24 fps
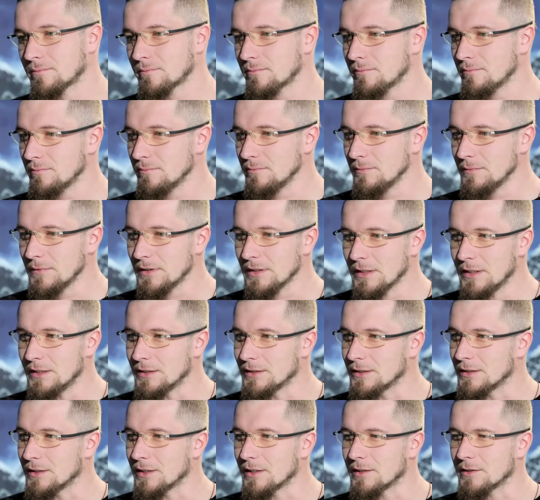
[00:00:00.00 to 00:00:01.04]
—
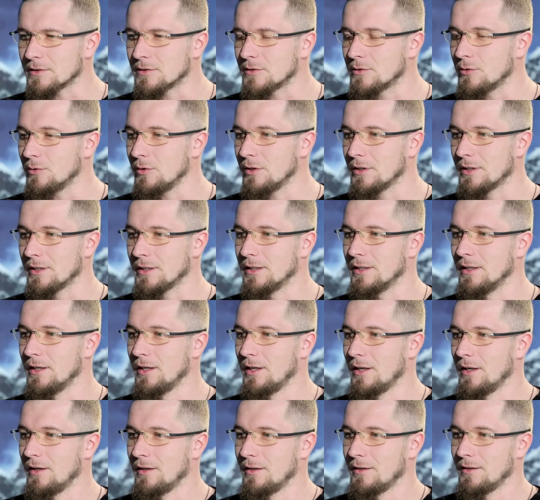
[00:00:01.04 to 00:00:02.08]
это настолько
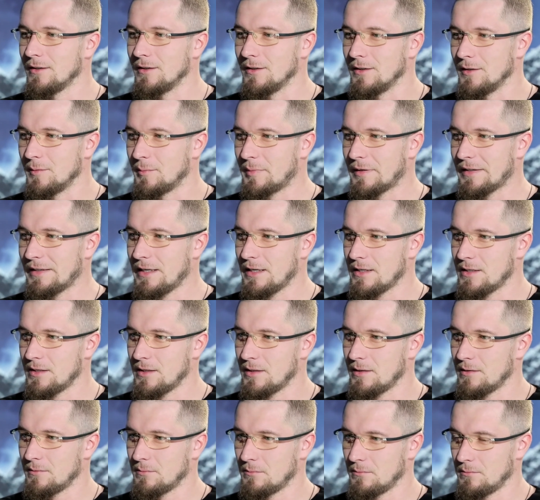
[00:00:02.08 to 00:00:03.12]
а
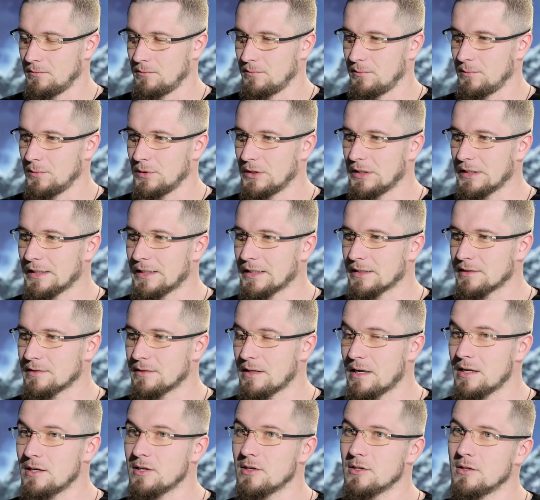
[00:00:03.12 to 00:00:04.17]
понятие
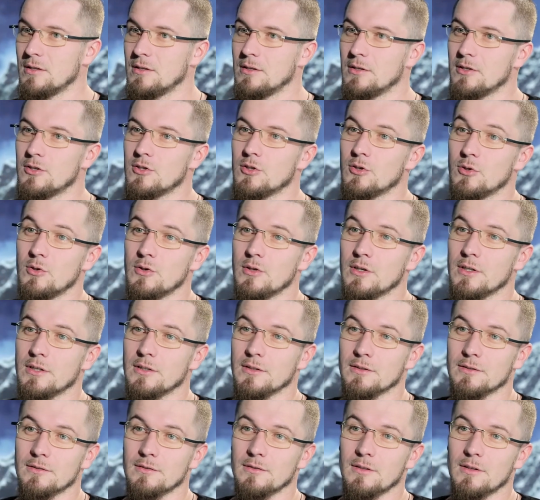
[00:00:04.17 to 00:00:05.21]
многозначное и
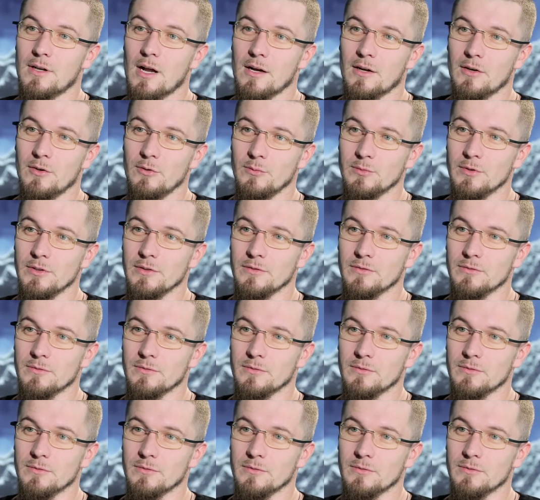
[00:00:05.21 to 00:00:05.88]
широкое, как любовь.